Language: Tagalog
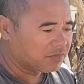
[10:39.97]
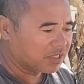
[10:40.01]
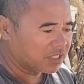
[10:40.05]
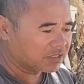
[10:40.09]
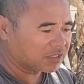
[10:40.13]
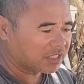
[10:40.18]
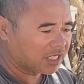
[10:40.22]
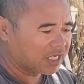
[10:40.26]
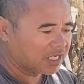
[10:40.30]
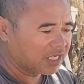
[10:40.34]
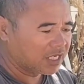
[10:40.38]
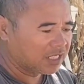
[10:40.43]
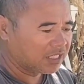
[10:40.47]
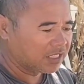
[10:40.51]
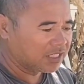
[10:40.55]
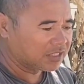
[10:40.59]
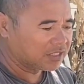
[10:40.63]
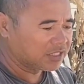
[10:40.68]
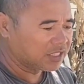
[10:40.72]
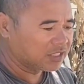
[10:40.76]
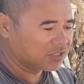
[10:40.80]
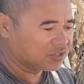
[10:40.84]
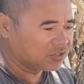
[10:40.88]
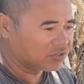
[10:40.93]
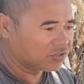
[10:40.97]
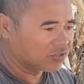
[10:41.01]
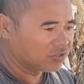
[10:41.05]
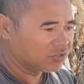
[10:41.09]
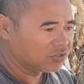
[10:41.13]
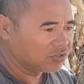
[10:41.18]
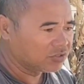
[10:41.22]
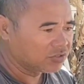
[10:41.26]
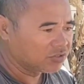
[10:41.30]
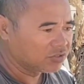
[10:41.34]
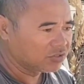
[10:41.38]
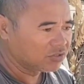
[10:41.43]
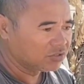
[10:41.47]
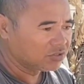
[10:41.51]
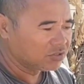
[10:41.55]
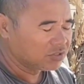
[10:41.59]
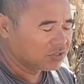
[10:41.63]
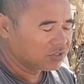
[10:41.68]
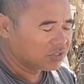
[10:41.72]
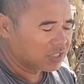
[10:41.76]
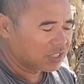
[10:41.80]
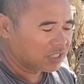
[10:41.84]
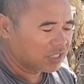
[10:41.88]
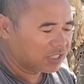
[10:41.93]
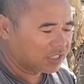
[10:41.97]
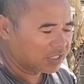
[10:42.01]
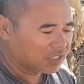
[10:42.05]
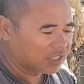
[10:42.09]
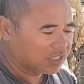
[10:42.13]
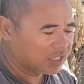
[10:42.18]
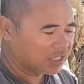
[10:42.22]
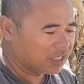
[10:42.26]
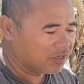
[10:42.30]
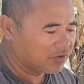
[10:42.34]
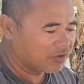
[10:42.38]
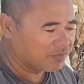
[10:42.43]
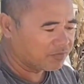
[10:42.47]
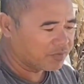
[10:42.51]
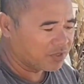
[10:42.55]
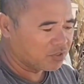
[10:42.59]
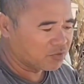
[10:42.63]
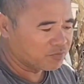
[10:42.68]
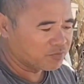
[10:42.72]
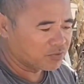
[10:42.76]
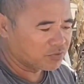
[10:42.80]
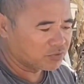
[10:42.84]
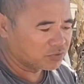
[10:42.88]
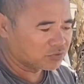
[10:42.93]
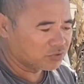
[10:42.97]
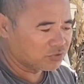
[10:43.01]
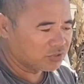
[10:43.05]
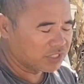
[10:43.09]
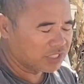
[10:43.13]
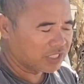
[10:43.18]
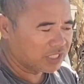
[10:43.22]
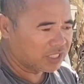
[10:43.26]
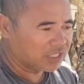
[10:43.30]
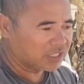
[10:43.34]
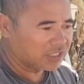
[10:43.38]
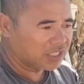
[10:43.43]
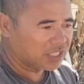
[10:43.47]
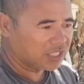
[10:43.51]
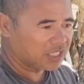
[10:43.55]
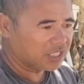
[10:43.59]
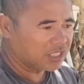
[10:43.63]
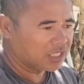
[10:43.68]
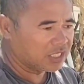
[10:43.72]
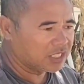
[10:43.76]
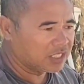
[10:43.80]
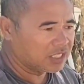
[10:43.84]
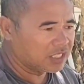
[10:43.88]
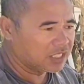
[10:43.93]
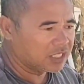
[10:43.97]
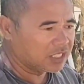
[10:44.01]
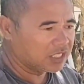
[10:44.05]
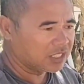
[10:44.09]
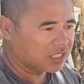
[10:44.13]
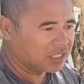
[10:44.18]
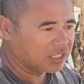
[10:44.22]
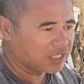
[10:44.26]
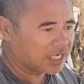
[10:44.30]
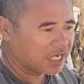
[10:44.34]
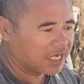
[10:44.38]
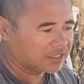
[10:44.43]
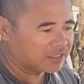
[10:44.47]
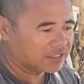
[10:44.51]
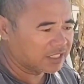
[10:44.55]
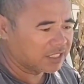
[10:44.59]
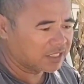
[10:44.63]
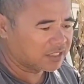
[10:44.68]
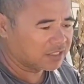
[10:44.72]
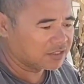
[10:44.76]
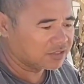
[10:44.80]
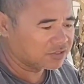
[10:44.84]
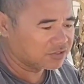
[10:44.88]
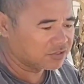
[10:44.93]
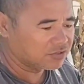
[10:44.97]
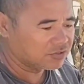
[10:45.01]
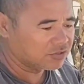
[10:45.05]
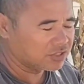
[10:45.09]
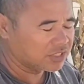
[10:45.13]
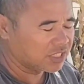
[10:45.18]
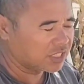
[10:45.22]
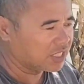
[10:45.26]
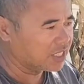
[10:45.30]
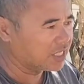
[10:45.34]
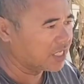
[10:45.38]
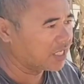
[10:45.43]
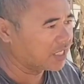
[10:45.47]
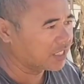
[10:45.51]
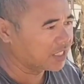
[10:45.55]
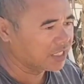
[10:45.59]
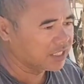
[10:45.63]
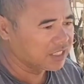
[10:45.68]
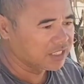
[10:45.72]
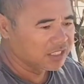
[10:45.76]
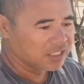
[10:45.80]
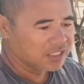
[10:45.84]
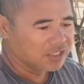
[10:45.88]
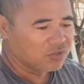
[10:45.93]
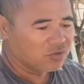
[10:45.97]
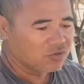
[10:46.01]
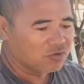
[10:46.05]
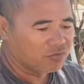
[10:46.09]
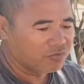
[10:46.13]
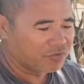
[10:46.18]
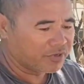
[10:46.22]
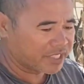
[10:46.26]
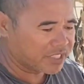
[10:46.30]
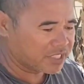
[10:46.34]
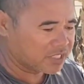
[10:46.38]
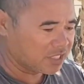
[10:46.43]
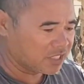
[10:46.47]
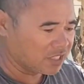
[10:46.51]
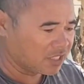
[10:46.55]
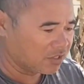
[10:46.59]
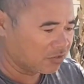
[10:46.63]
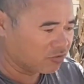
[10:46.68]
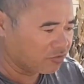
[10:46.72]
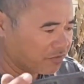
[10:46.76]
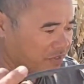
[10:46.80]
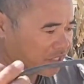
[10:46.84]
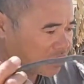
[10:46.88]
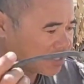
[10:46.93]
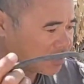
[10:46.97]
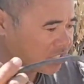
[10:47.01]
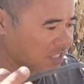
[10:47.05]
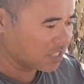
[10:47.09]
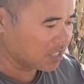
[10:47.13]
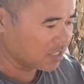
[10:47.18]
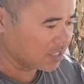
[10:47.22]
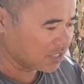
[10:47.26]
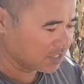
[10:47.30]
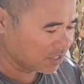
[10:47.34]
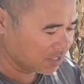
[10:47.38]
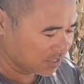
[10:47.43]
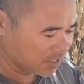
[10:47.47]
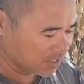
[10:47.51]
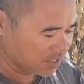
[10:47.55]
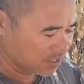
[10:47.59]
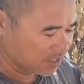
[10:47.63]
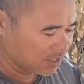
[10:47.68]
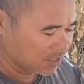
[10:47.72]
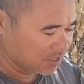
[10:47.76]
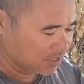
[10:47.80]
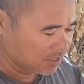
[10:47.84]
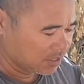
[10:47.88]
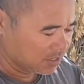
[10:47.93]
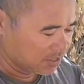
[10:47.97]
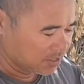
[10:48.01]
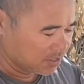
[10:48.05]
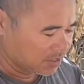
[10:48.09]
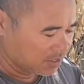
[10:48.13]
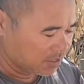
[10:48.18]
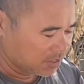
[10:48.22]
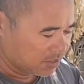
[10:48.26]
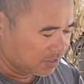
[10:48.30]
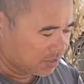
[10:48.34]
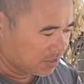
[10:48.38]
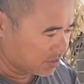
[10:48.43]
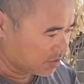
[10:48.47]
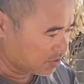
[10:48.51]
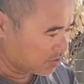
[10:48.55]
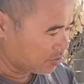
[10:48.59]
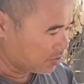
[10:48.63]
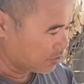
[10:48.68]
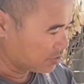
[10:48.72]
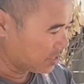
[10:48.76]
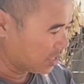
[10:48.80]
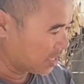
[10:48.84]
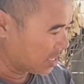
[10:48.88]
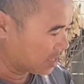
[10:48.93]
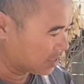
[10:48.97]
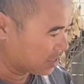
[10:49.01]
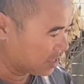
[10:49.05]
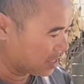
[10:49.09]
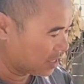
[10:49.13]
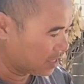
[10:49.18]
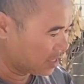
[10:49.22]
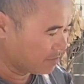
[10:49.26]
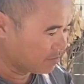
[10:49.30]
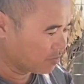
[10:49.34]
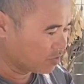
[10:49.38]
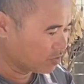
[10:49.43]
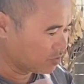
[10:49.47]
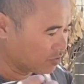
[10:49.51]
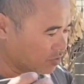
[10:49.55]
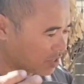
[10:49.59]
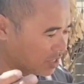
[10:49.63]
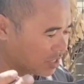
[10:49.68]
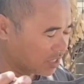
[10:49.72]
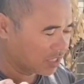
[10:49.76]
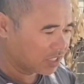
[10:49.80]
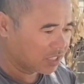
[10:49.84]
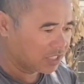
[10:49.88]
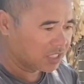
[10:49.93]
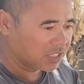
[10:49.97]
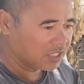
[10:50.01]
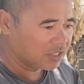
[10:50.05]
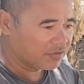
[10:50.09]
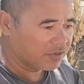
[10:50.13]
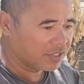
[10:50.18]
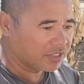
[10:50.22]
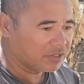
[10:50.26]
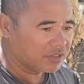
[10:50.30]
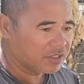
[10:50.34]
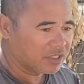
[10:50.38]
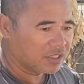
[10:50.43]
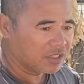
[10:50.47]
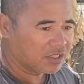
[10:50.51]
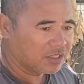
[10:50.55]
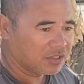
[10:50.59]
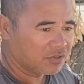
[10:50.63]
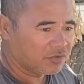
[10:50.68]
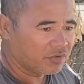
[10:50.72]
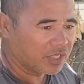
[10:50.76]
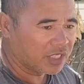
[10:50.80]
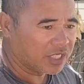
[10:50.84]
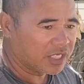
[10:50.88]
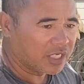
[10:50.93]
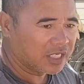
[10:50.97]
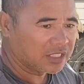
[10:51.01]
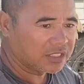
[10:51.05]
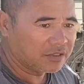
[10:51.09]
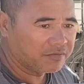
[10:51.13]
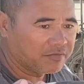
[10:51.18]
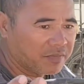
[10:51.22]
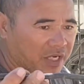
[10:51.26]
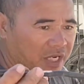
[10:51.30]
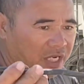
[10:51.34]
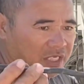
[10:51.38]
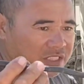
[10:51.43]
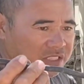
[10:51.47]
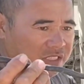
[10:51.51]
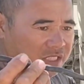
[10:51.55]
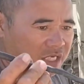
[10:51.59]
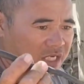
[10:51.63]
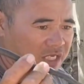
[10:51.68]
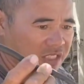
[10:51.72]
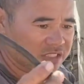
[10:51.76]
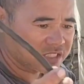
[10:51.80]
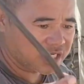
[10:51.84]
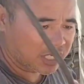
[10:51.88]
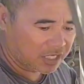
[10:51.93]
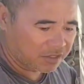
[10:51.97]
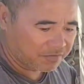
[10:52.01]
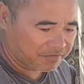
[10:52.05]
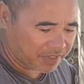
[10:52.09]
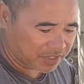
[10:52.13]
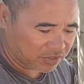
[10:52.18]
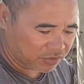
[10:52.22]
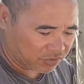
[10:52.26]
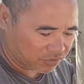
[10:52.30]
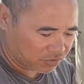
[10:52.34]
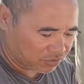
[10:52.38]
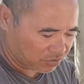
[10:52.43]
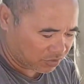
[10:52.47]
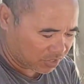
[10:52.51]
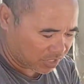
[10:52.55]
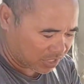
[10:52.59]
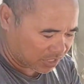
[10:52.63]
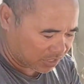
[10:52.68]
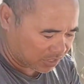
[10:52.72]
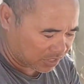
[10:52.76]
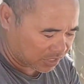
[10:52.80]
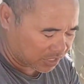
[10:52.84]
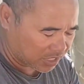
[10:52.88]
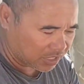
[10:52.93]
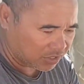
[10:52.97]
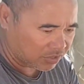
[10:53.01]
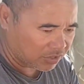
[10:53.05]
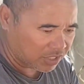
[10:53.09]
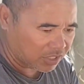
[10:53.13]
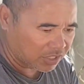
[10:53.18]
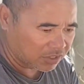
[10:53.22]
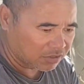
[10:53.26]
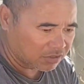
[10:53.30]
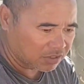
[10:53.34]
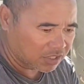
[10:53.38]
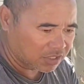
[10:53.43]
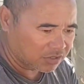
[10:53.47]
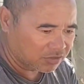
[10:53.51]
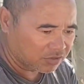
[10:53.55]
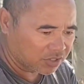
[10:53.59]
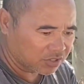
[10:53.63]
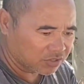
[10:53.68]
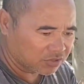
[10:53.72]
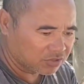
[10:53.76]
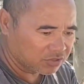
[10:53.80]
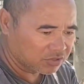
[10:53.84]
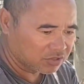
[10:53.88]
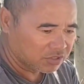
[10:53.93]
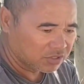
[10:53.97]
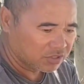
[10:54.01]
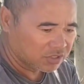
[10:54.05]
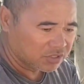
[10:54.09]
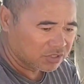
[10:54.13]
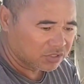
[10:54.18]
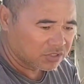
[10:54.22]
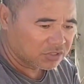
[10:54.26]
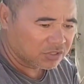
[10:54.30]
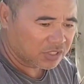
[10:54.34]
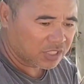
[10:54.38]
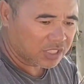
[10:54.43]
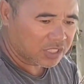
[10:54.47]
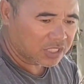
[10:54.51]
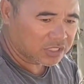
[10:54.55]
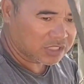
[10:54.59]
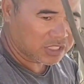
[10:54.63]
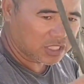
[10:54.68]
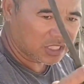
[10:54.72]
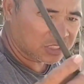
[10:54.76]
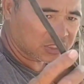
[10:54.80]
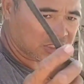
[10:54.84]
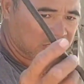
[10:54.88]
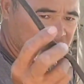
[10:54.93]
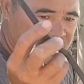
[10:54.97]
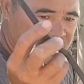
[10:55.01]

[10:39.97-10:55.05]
magtanggal na dito, uh, ginagawa pinuputol ng uh, cutter. So nangyayari, umutsi ng umiksi. So hindi natin alam kung uh, uh, wag na natin pag-aksayan pa to kung uh, ano ang ano nito. At uh, at